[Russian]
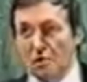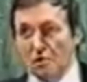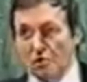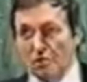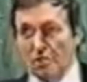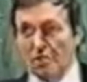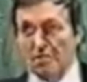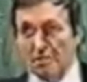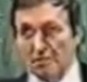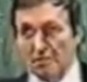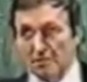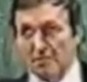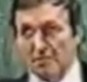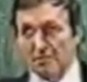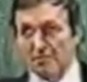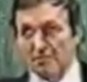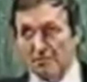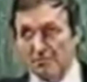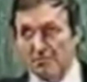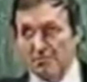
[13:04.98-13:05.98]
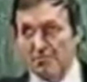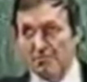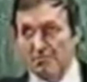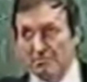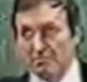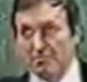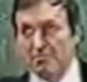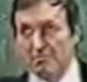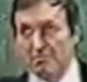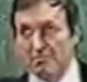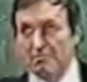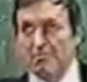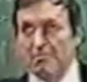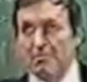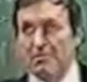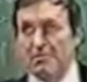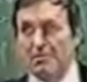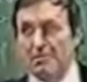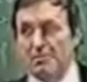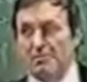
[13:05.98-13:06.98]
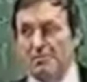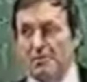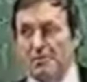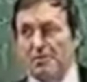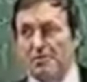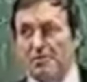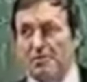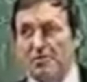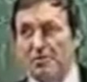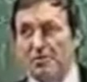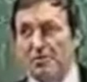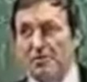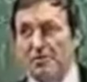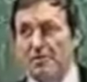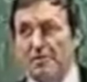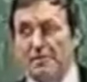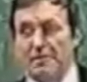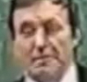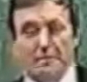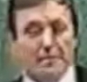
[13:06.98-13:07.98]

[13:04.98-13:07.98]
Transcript: Я уже, так сказать, экстраполирую.